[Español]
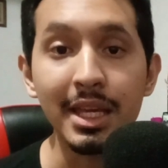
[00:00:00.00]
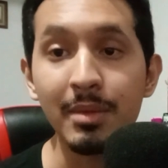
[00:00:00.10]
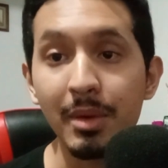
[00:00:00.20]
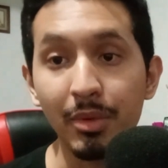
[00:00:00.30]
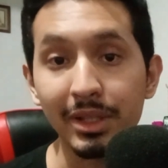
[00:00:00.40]

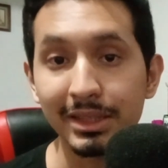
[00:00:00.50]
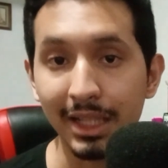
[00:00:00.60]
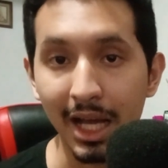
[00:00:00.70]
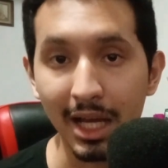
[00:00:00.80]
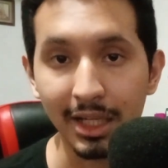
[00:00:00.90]
Y me podéis
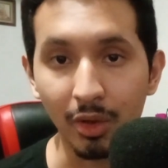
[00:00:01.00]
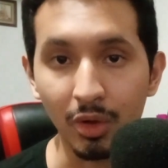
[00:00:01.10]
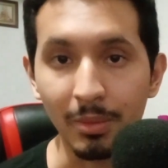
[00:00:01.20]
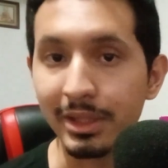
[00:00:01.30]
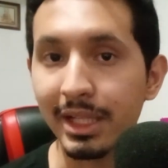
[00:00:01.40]
dejar en los
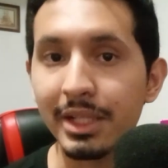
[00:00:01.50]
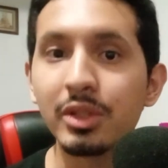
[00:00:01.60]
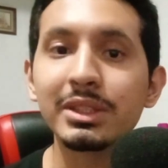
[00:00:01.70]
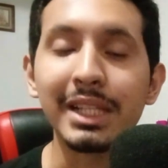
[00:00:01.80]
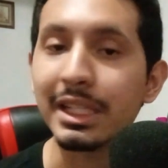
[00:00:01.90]

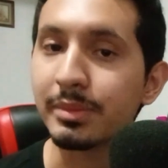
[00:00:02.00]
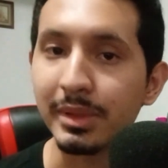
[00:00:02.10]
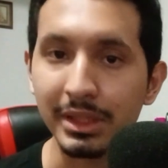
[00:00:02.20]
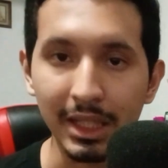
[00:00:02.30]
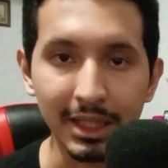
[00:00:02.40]
comentarios qué
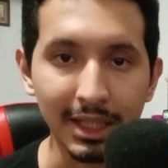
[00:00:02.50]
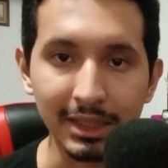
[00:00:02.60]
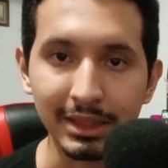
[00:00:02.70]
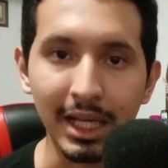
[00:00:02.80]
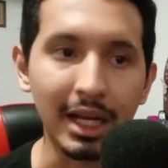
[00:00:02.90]
especial
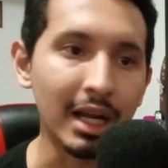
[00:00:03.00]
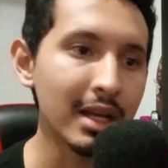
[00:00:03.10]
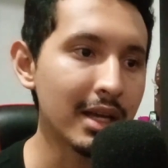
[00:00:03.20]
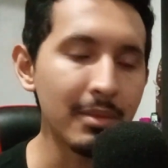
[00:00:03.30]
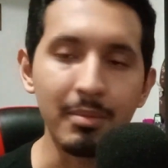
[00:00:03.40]
queréis que haga.
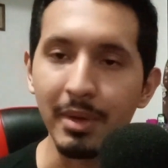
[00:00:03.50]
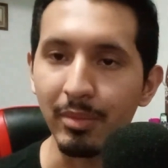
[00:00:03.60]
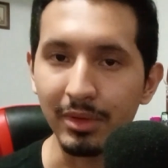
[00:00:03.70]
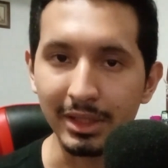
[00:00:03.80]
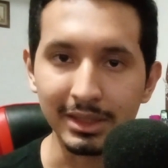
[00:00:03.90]
Me
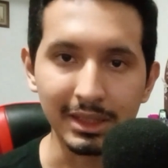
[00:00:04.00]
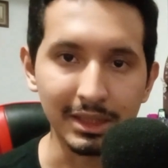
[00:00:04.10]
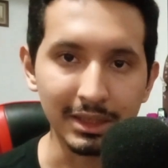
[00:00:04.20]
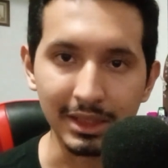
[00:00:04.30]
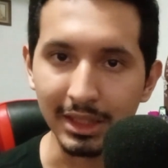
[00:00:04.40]
podéis
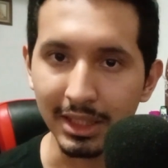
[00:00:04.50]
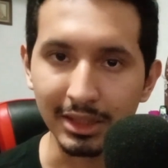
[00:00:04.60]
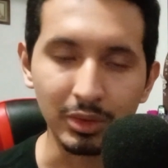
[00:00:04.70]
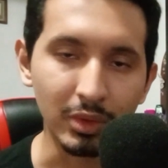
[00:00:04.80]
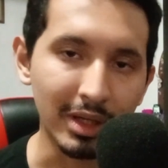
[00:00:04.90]
decir si
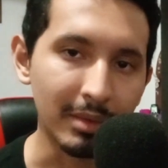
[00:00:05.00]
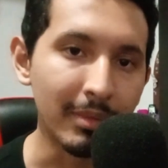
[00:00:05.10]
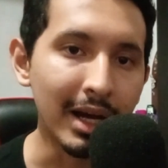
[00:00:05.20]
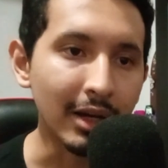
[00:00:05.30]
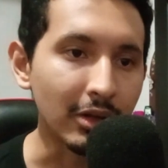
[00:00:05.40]
queréis un rap
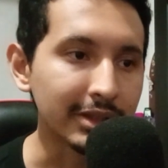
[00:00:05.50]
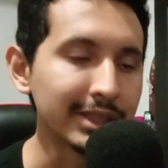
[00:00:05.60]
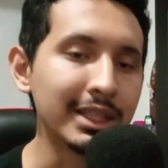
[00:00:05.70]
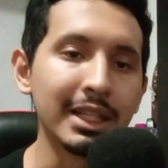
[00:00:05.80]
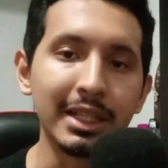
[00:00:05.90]
battle,
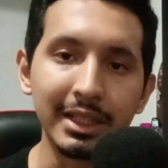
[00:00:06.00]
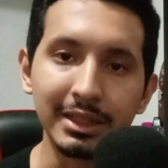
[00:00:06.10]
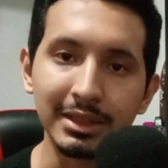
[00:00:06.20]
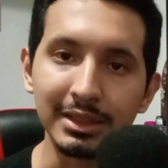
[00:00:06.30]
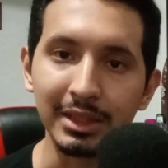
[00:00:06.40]
si
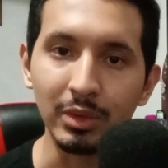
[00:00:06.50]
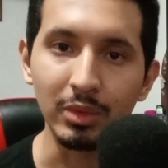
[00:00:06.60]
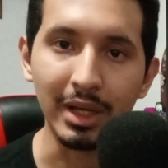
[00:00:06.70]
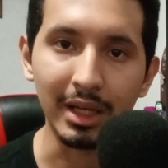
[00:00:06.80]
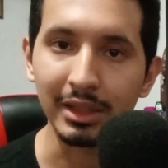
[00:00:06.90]
queréis este,
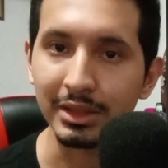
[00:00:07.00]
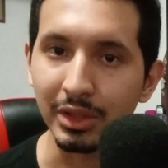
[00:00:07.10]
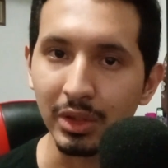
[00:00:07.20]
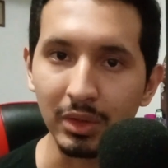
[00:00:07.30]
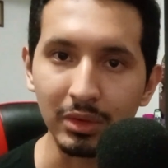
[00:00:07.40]
una
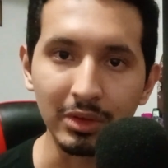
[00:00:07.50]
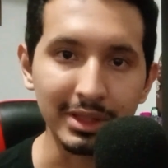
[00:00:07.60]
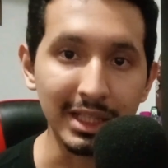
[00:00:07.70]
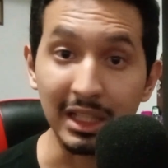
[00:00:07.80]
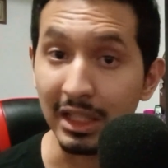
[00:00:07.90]
canción, no
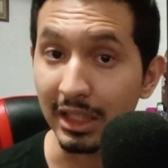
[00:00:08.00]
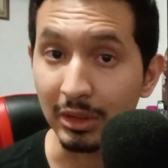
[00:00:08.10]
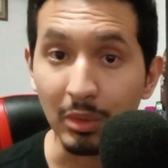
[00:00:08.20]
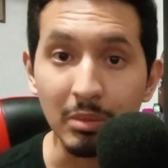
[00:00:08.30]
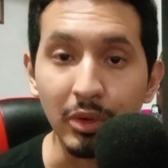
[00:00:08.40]
sé, de
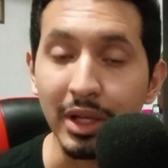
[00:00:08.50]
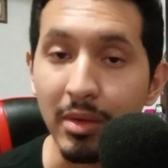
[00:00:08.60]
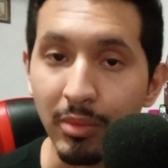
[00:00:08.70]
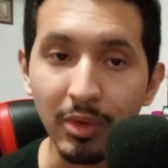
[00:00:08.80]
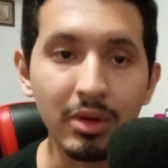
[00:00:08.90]
reggaetón, por
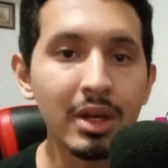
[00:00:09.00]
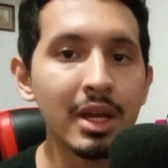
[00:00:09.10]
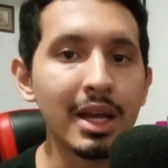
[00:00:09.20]
ejemplo.